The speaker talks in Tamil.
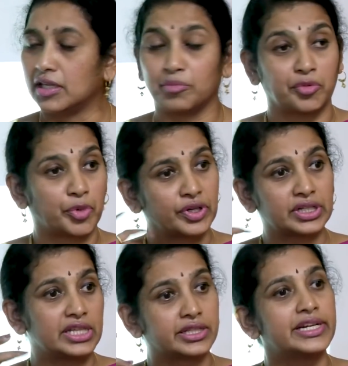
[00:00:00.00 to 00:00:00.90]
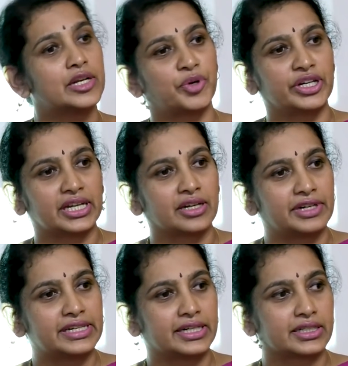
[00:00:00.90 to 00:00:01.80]
நம்ம பொருட்களை தேடிட்டு போயிட்டாங்க
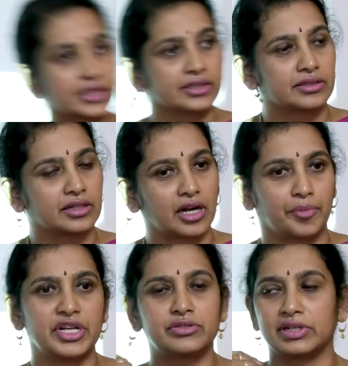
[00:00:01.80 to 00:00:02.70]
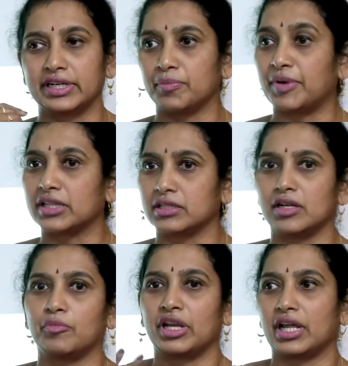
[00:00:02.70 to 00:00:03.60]
வெளிநாட்டுக்கு அப்படின்னு சொல்லிட்டு
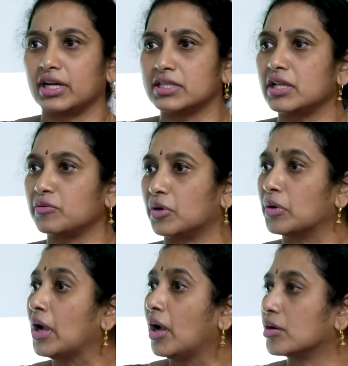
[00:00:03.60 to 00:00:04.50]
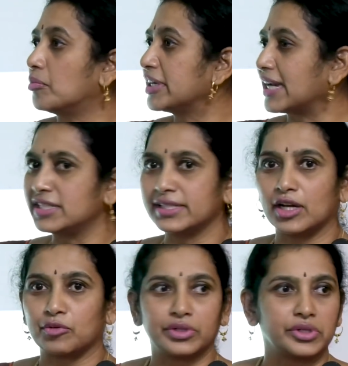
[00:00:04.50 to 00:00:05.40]
பார்த்துட்டு நம்ம எல்லாரும் என்ன செய்வோம் ரொம்ப டென்ஷன்
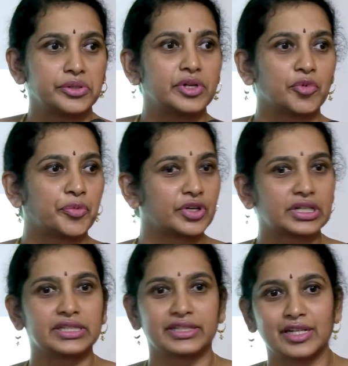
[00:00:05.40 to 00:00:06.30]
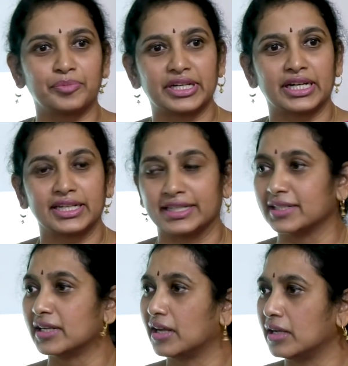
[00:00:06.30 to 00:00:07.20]
ஆகும் ஐயோ நம்ம பொருட்களை தேடிட்டு போயிட்டாங்களே
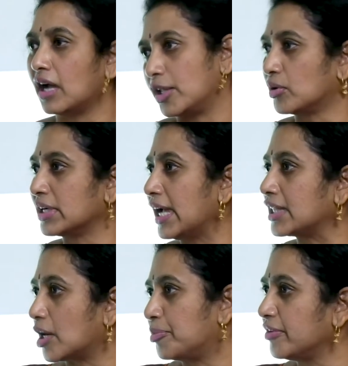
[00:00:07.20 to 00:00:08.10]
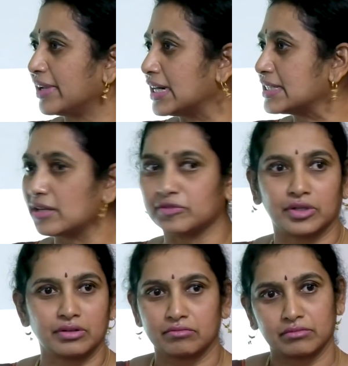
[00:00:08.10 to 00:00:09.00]
அதோட அதுக்கப்புறம் வேறு என்ன
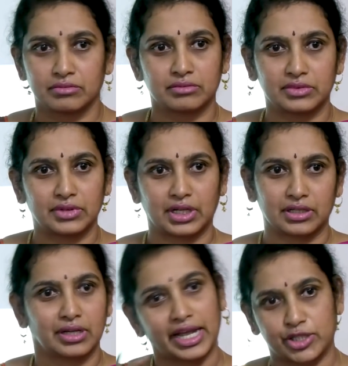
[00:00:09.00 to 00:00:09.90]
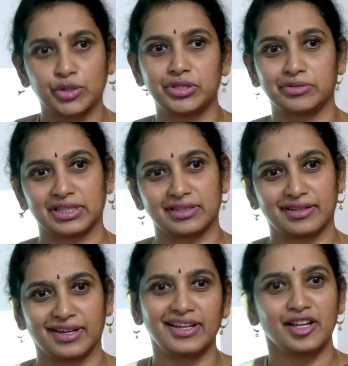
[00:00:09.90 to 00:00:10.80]
செய்வோம் அஸ் யூஷுவல்
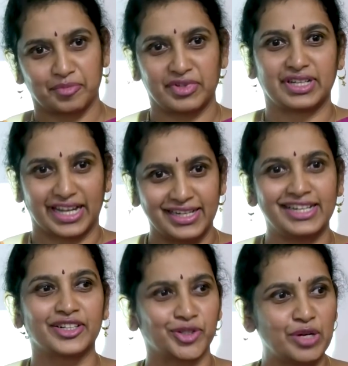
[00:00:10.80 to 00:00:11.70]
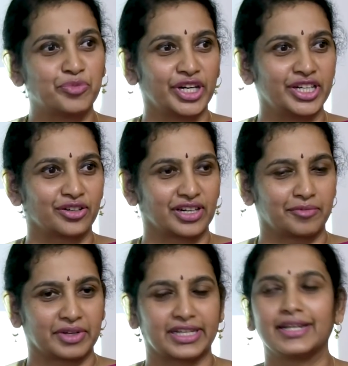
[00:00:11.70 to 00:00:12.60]
டெய்லி ரொட்டீன் போயிட்டுருக்கோம்
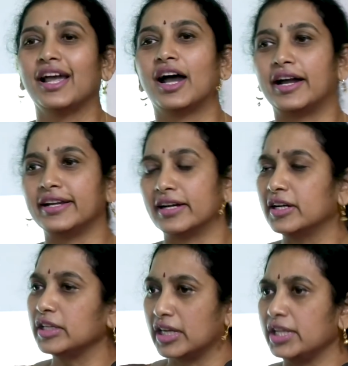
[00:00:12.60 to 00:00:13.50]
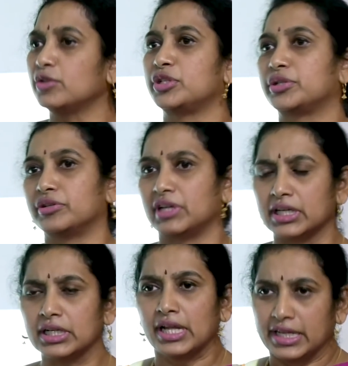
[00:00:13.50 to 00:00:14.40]
நமக்கு ஆனால் என்ன யோசிக்கணும்னா
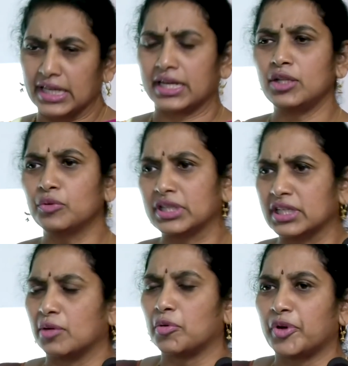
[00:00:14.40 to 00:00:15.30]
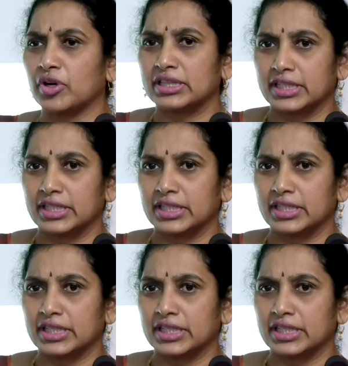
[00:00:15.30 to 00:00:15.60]
யாராவது ஒருத்தங்க நம்ம பொருளை